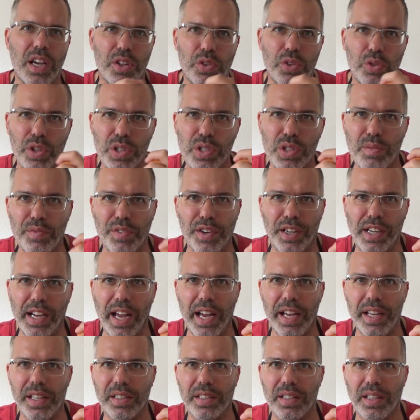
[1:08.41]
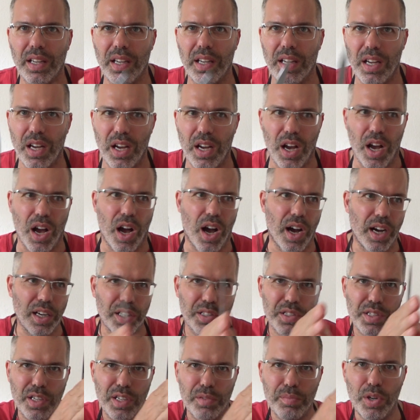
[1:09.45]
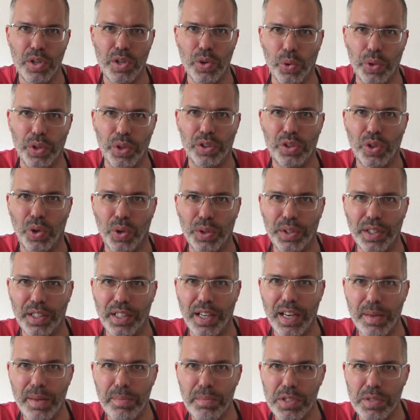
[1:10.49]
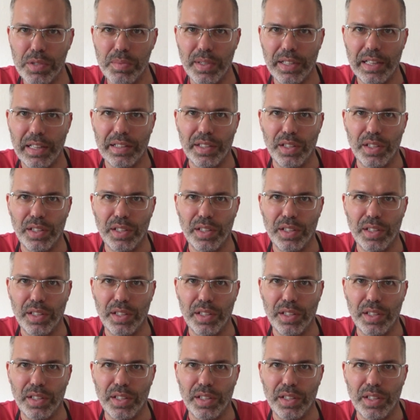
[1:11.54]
Nur zum Vergleich, 18 Millionen Tonnen Lebensmittel,